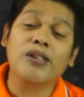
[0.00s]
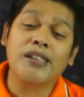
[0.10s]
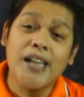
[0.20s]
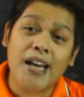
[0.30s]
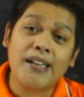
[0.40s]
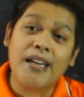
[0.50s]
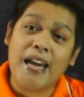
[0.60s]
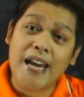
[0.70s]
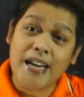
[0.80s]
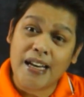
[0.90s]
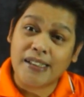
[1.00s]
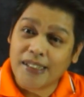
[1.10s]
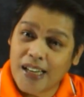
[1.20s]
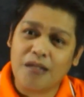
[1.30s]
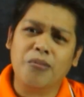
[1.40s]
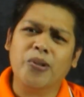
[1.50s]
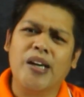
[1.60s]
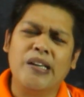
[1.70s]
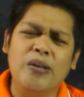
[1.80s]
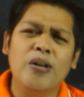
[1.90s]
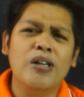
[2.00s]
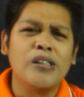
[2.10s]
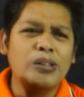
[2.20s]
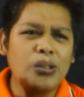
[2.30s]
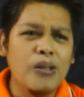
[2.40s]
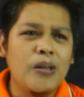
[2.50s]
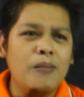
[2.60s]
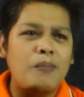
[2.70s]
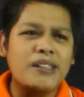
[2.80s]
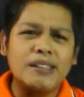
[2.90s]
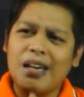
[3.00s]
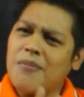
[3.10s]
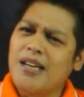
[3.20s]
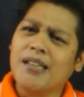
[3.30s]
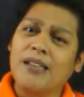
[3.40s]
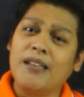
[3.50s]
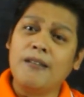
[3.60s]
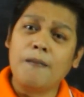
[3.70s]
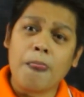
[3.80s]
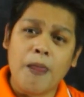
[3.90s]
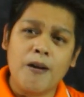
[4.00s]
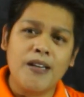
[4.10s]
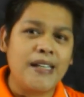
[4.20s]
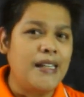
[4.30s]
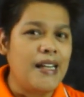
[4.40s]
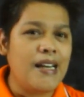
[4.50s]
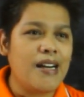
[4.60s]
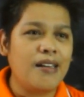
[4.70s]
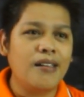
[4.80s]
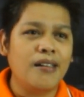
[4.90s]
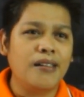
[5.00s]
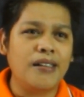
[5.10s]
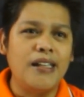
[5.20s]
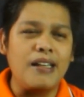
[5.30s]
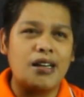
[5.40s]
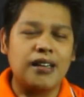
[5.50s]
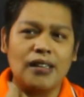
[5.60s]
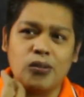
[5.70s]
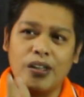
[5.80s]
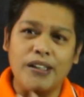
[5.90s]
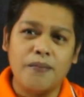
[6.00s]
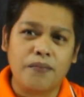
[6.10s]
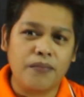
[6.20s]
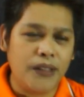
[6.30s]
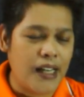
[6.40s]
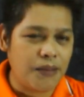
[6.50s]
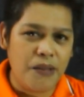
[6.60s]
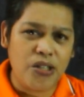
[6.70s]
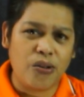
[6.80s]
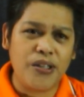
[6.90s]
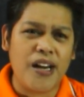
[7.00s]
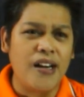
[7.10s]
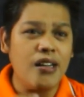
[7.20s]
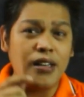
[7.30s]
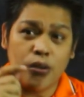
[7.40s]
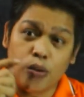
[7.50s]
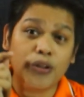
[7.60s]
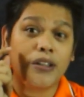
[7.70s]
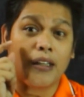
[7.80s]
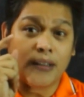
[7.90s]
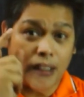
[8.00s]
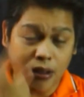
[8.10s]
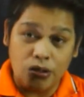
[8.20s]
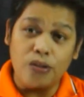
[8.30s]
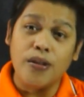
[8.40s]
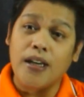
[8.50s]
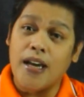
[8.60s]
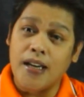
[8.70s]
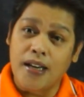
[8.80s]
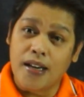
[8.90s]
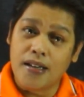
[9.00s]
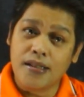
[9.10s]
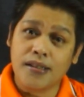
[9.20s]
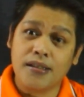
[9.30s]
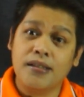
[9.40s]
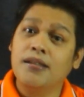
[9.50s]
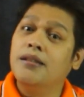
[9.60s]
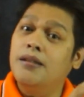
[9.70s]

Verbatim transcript: yung side angle side muna, no? So, masasabi natin, no, hindi lang, hindi lang katulad ng last video ko na kung tatlo yung angles